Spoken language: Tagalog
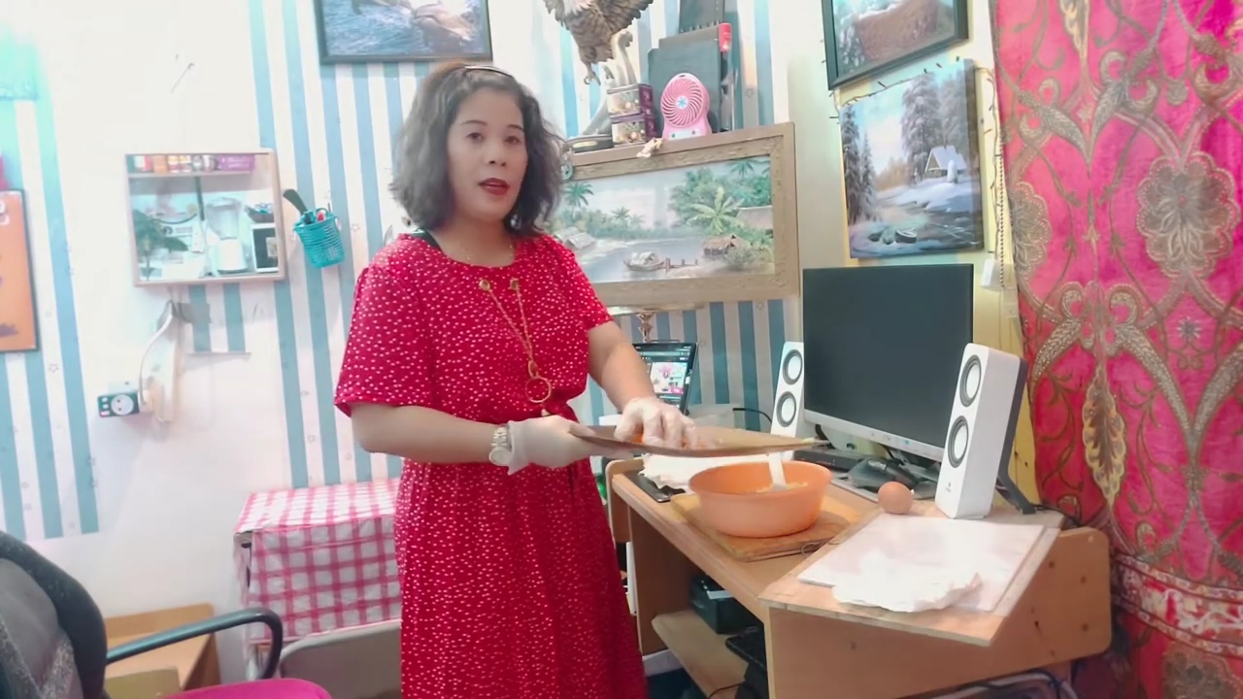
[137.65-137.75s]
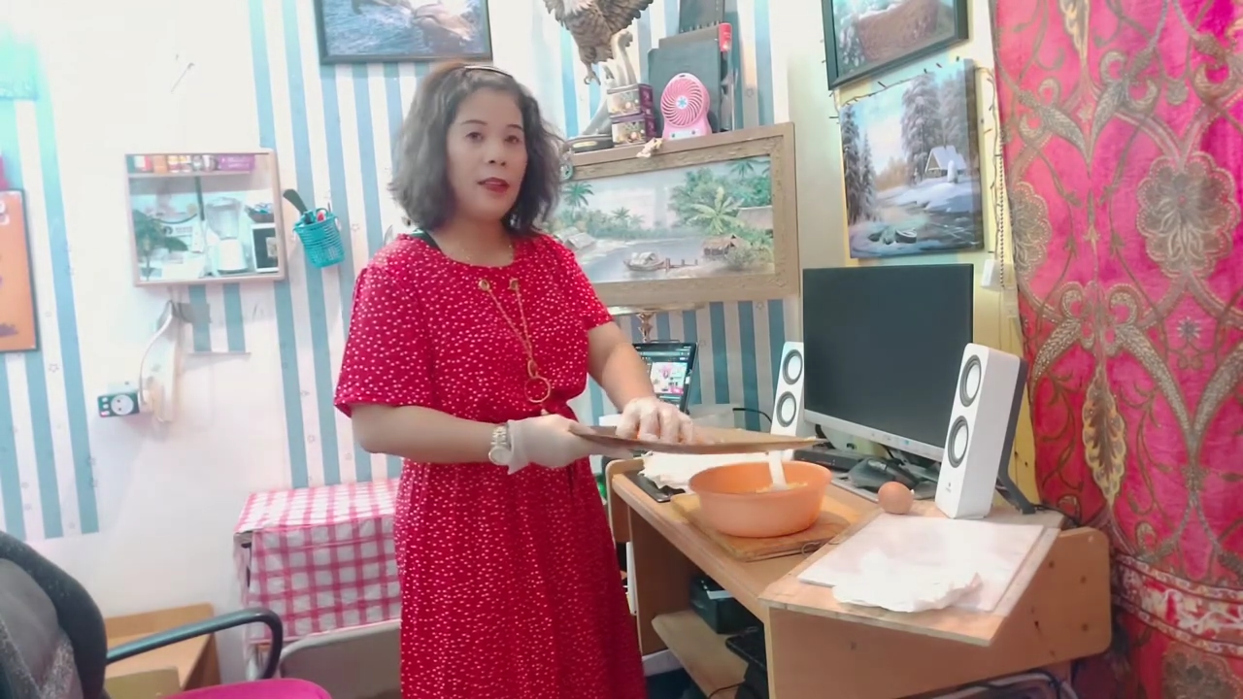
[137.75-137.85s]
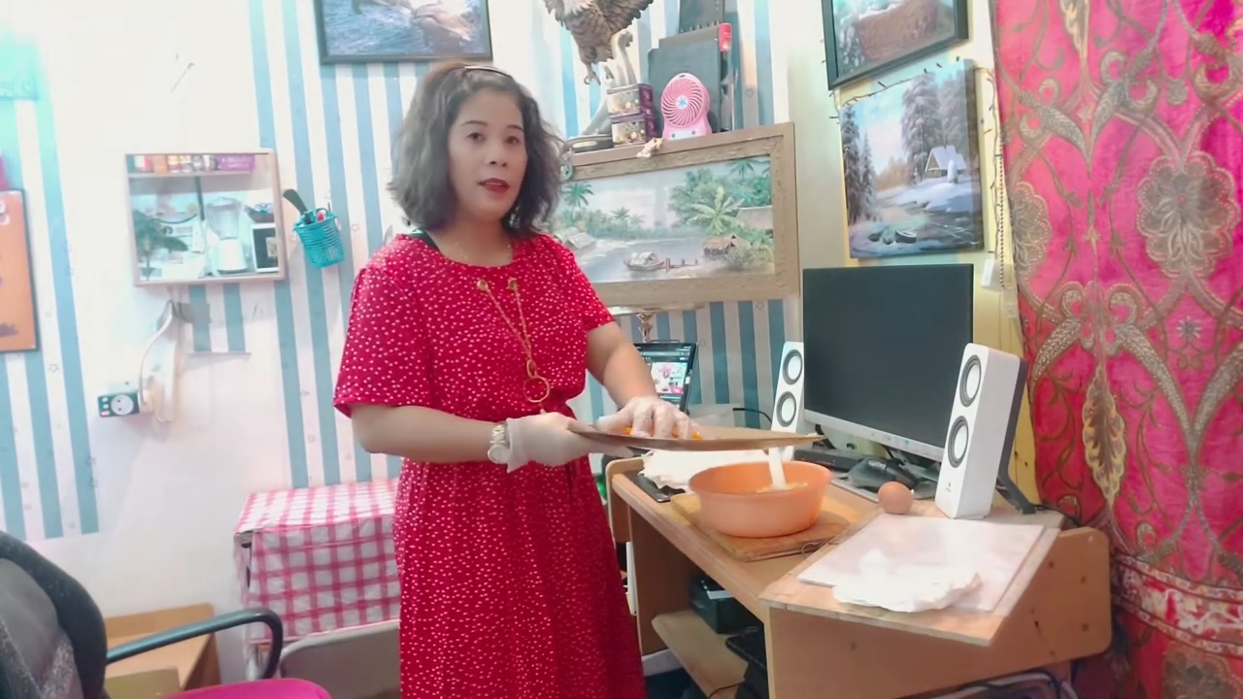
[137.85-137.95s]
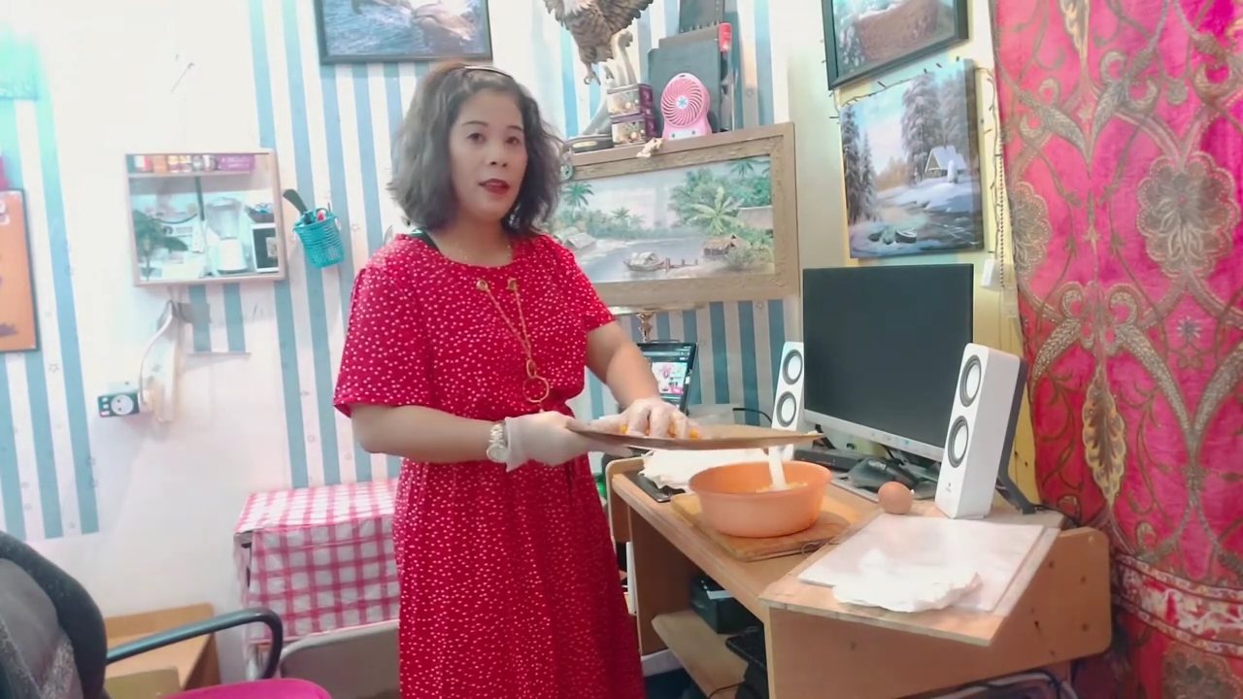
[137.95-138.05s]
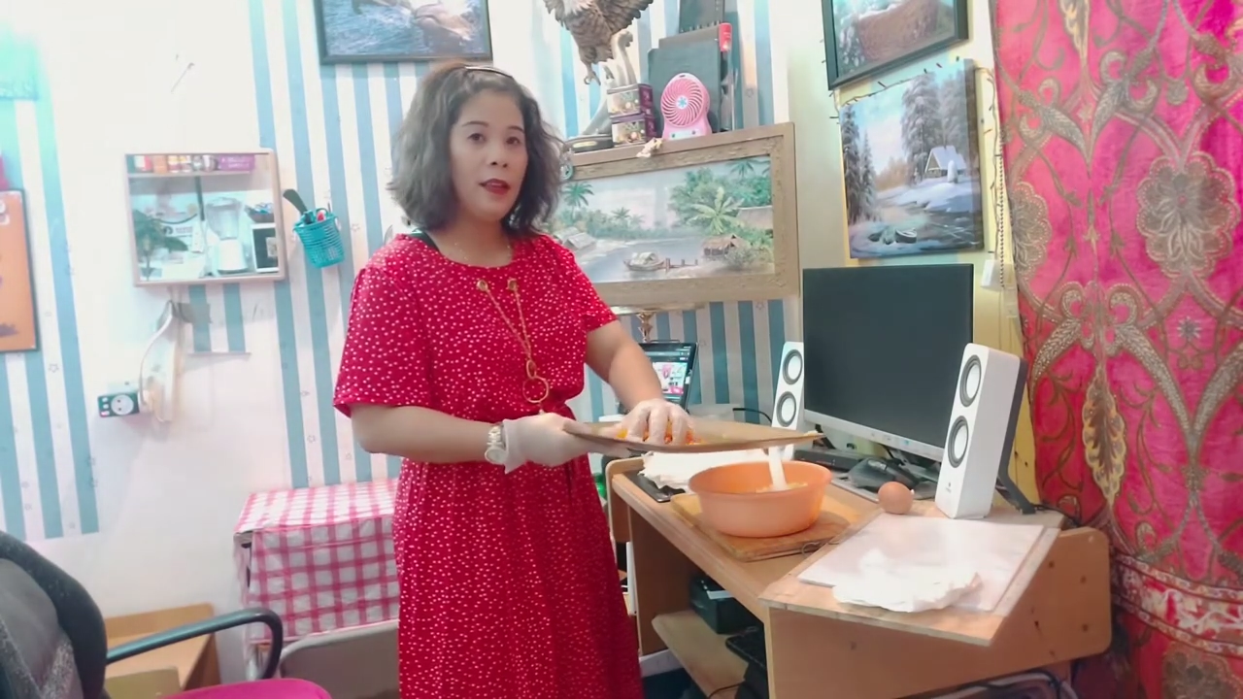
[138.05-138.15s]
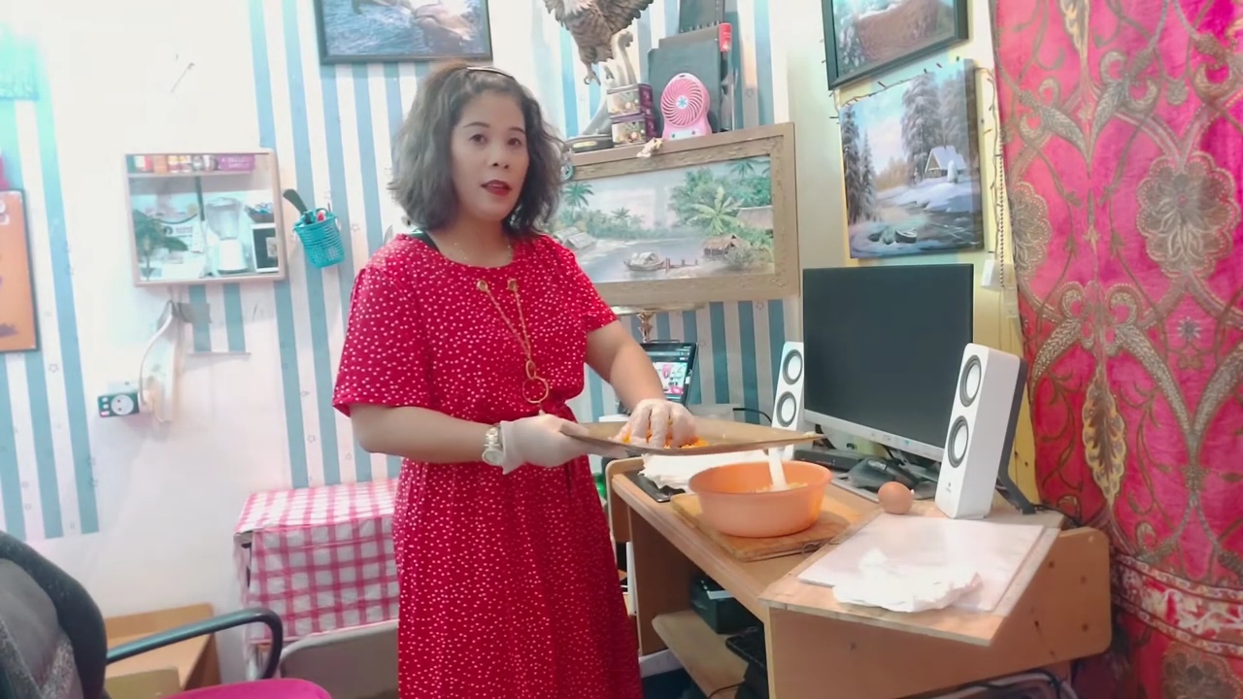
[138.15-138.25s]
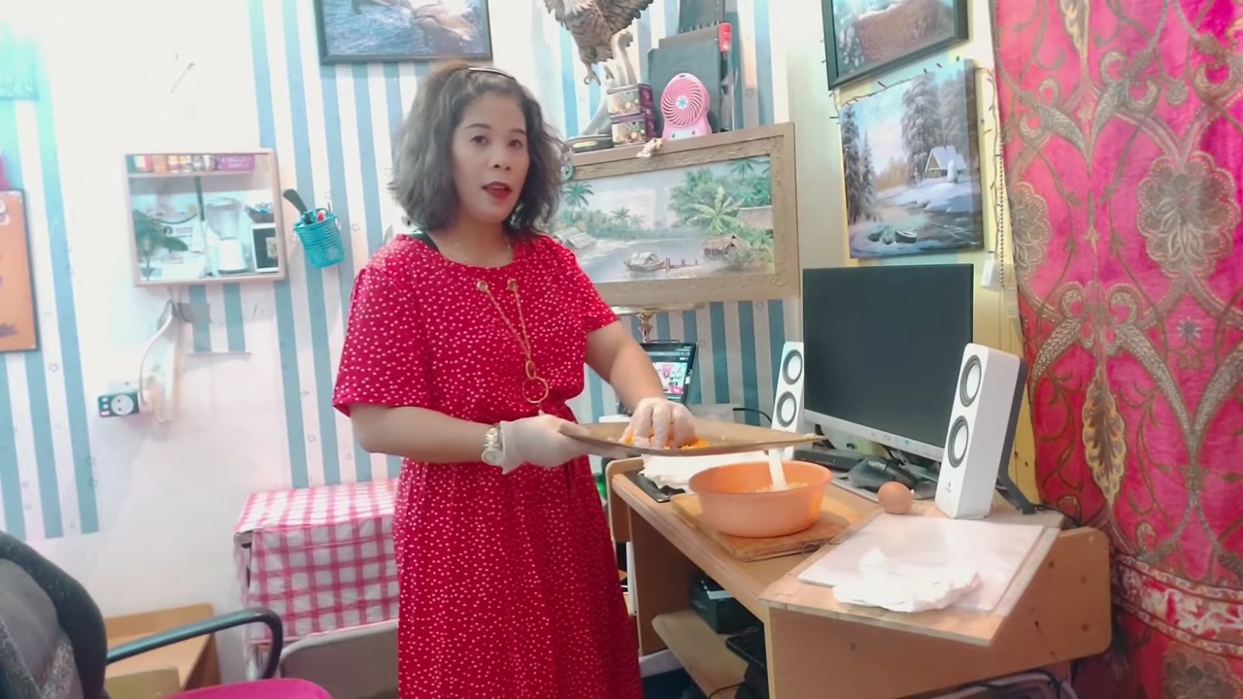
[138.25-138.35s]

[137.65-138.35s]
ating